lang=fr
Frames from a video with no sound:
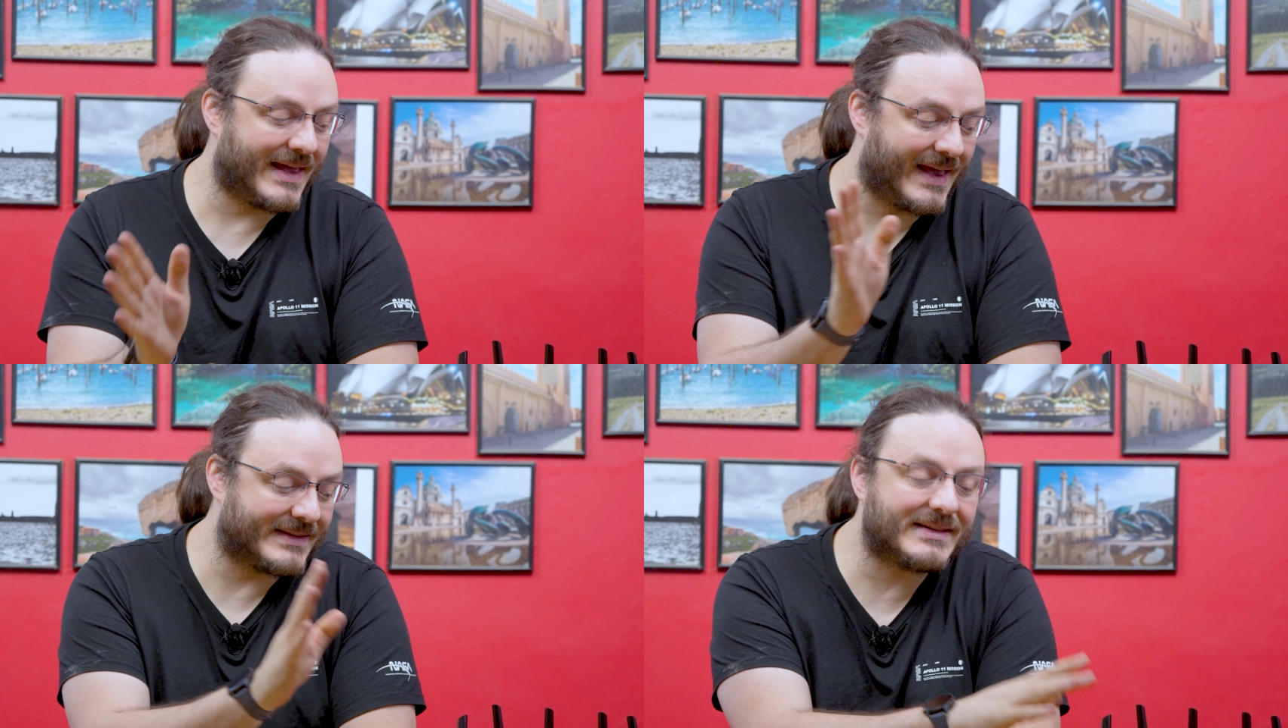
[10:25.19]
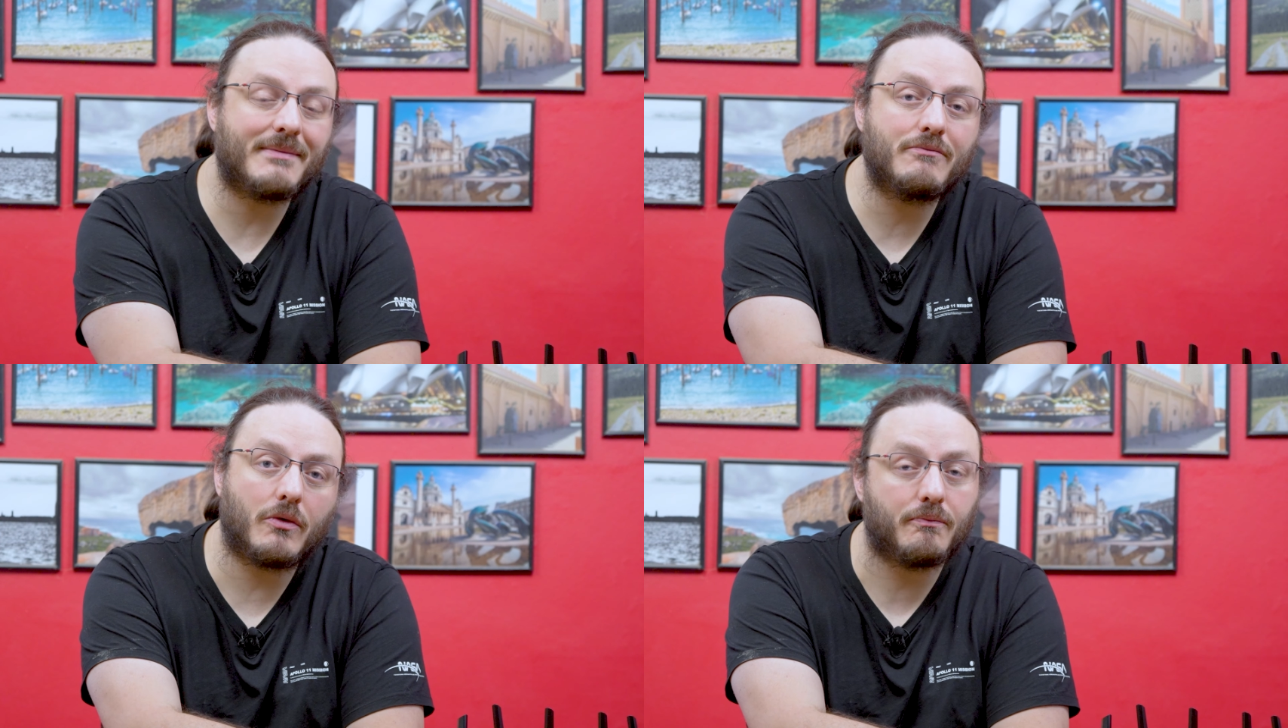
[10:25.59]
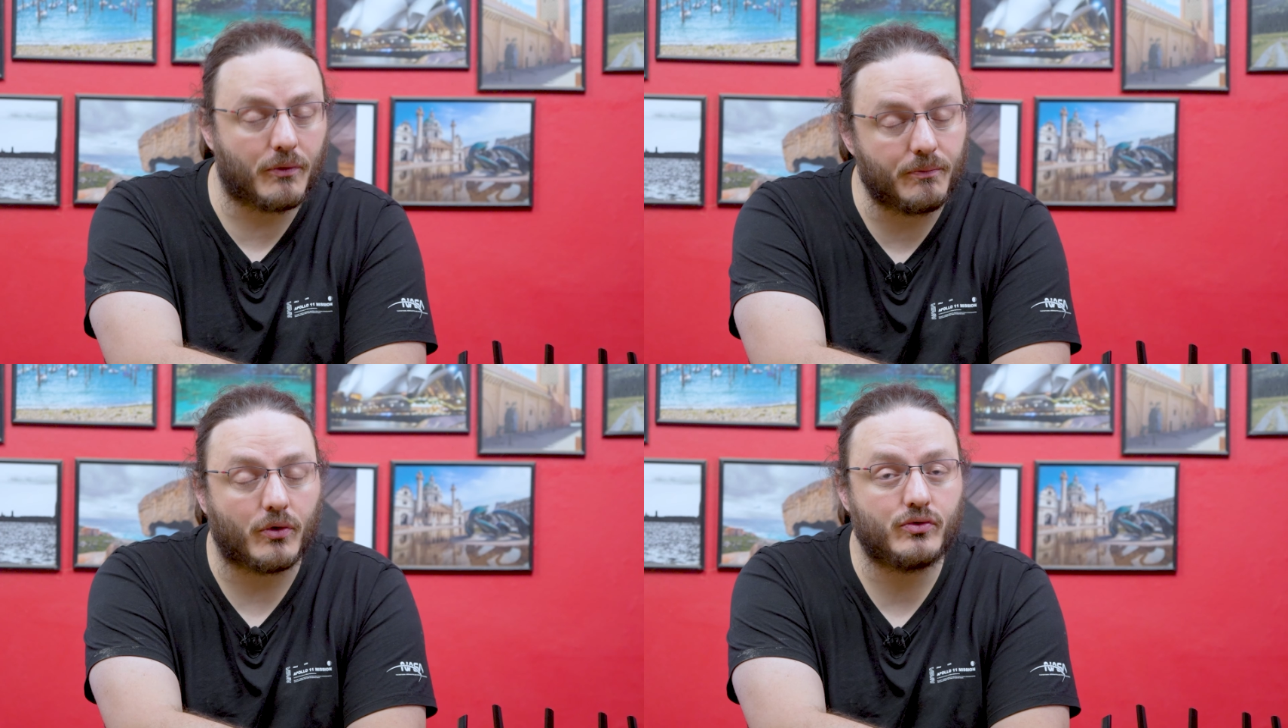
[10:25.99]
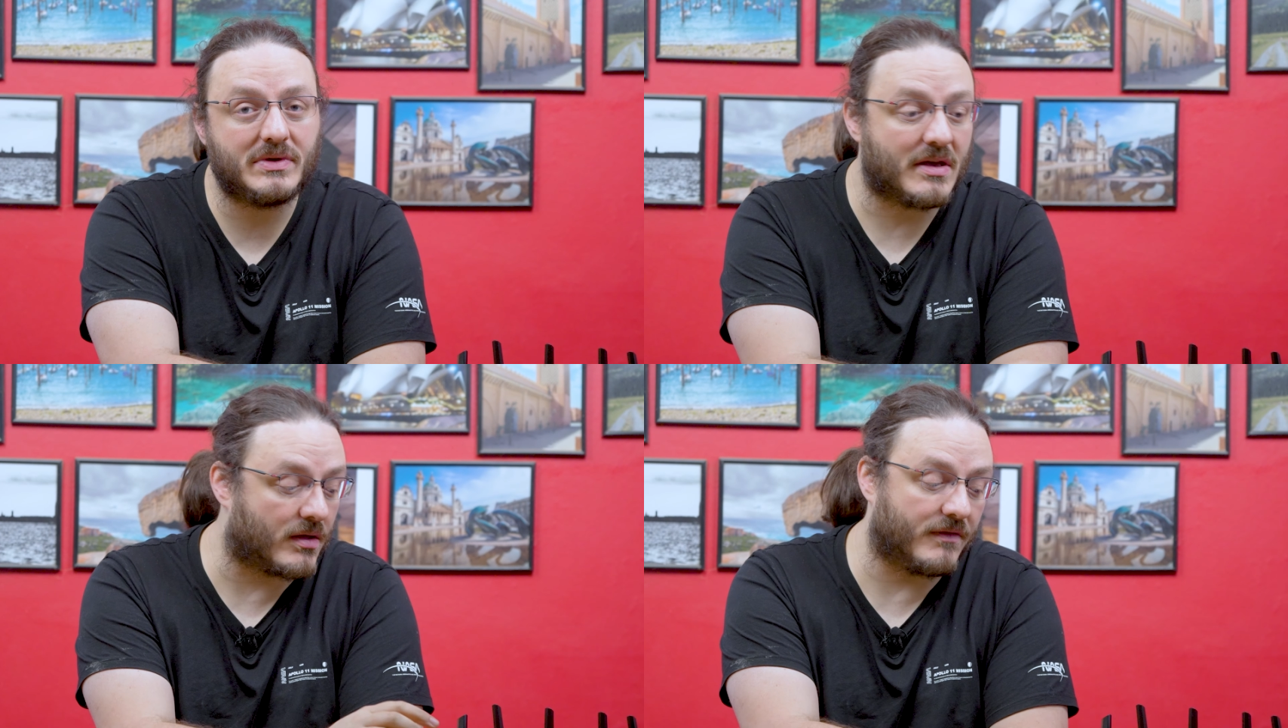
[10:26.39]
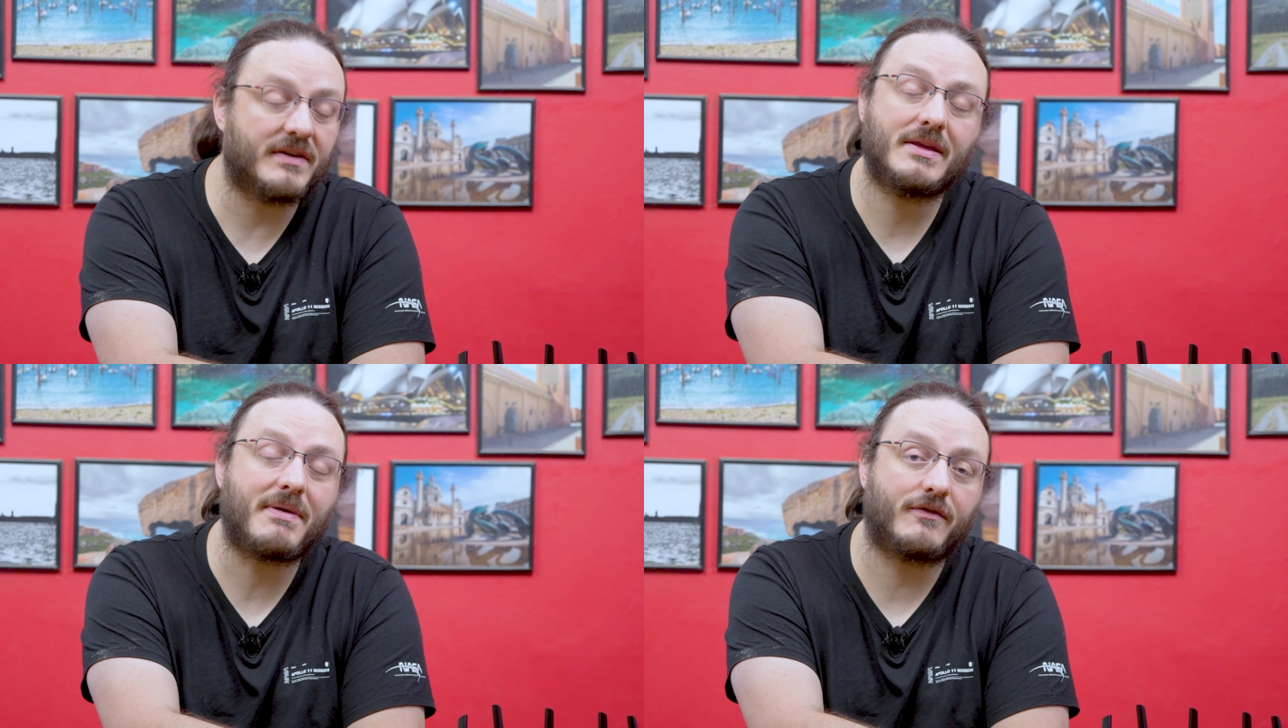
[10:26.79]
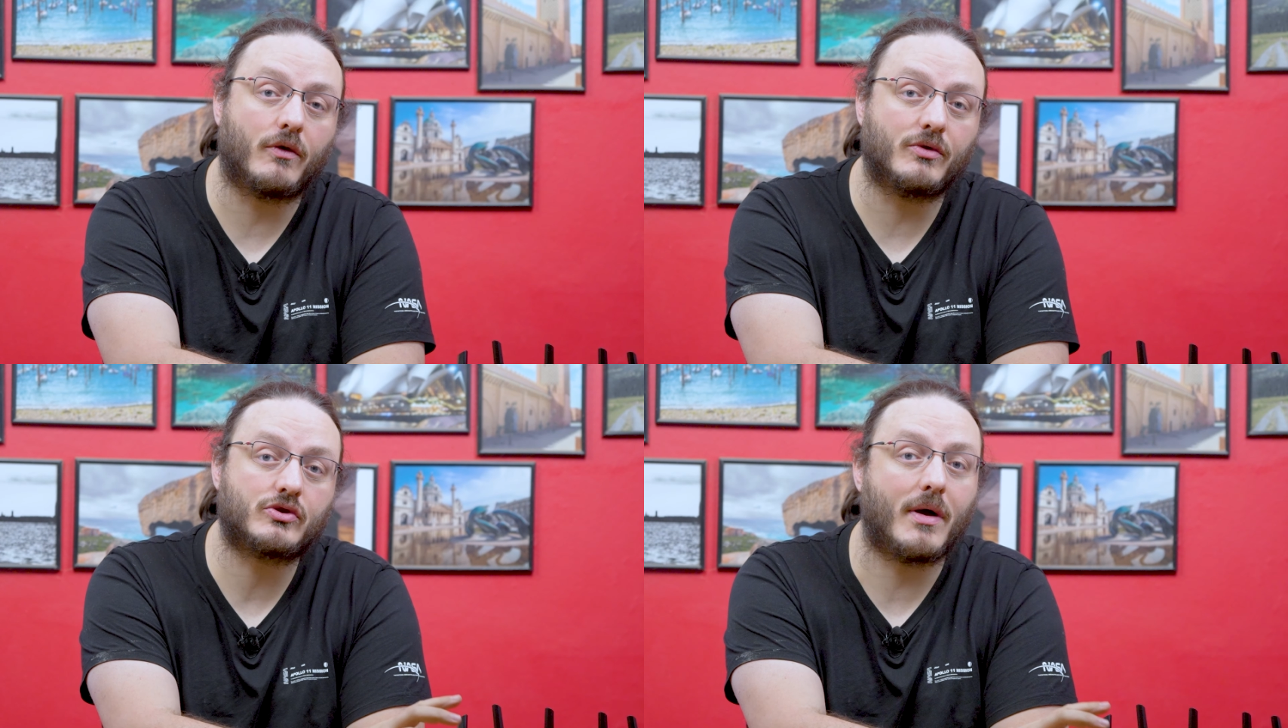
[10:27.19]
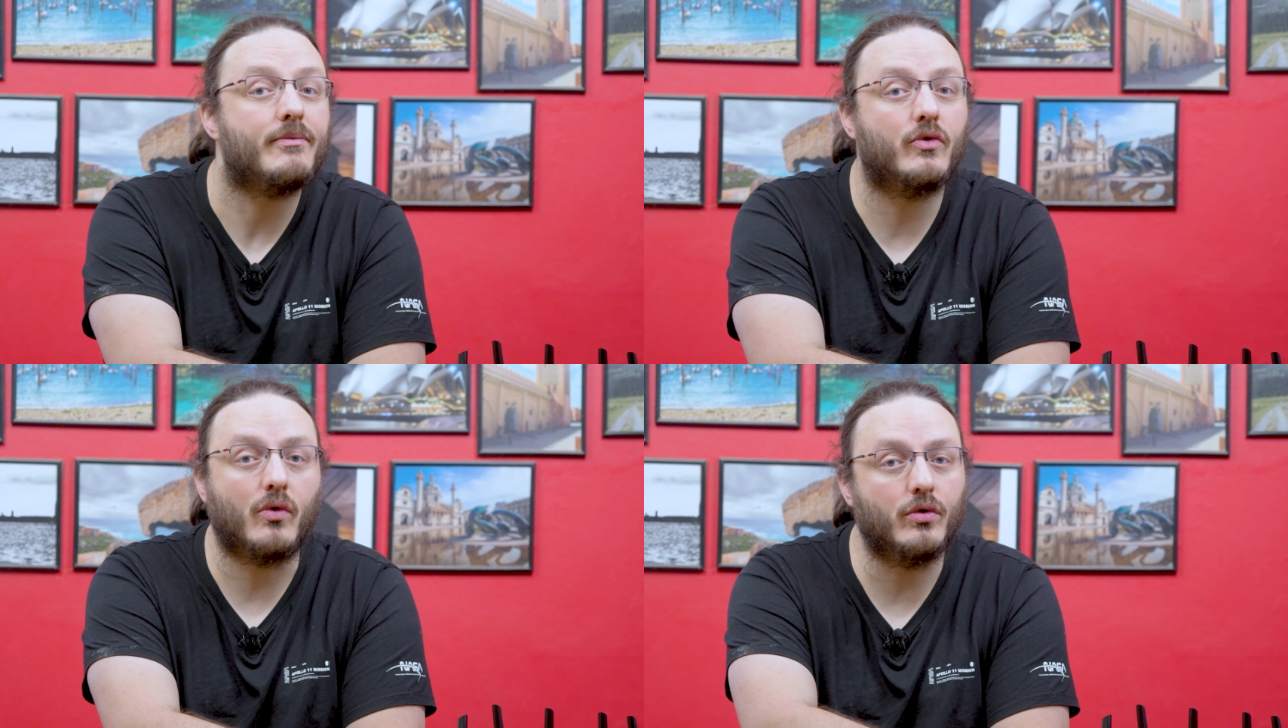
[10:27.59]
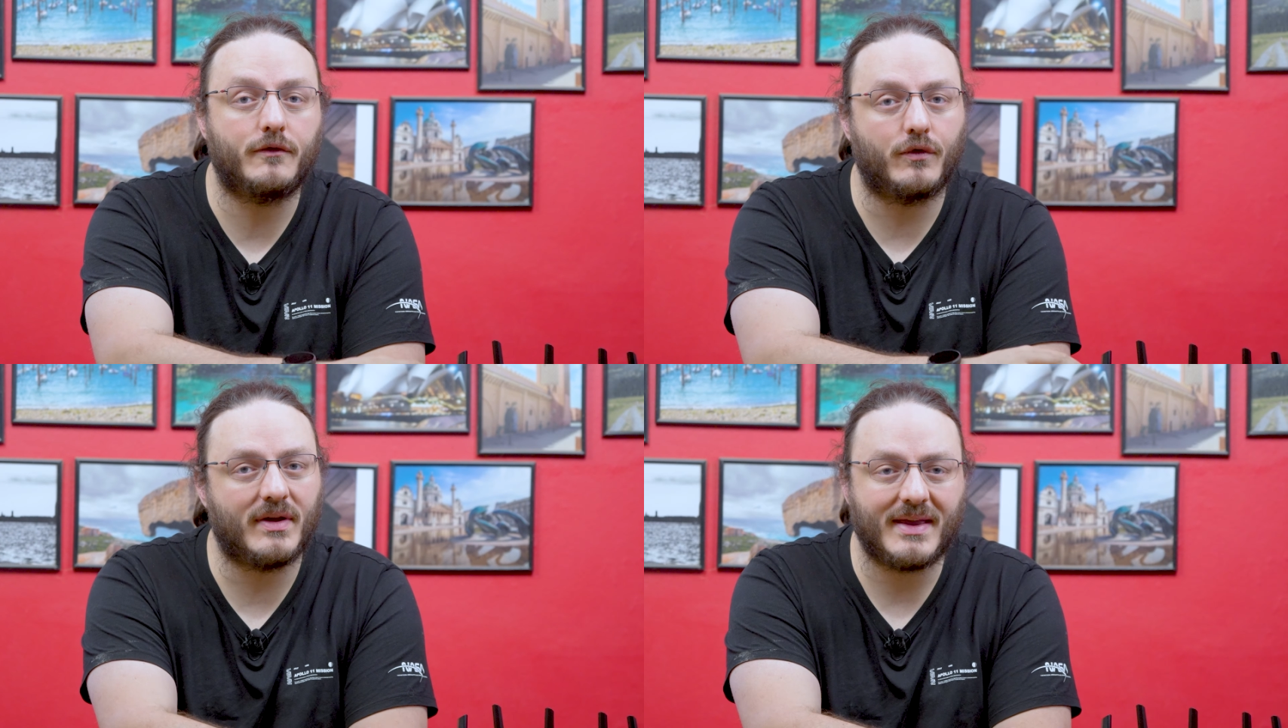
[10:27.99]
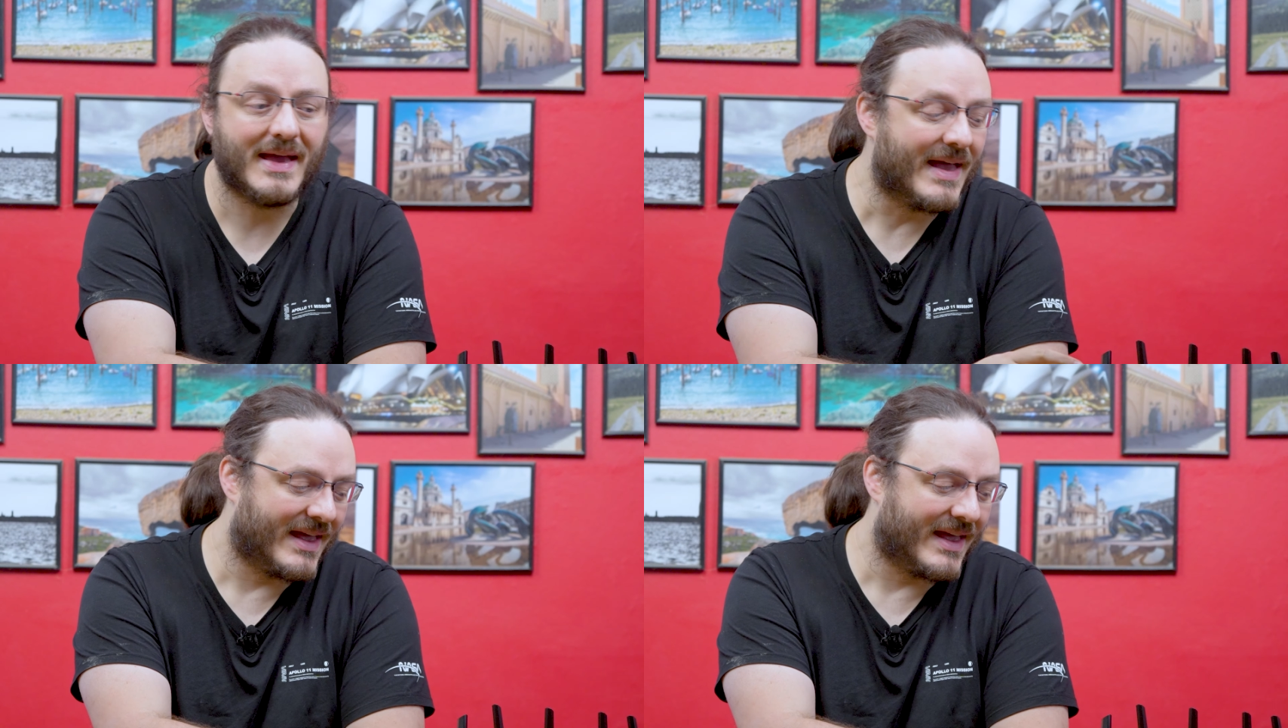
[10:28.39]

extrêmement bon produit hein, avec des performances quand même de haute volée